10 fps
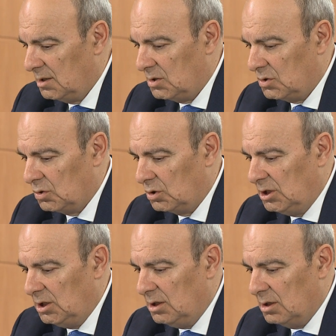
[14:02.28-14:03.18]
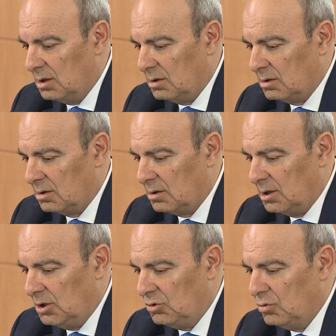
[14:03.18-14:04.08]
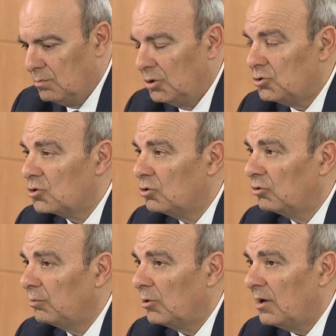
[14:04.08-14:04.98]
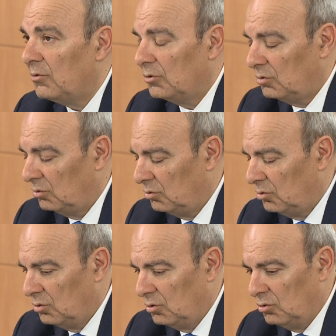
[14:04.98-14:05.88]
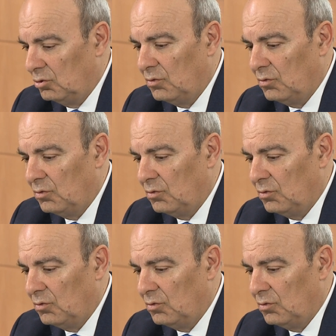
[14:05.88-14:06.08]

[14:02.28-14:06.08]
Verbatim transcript: ce qui euh, est une bonne chose pour la vente de,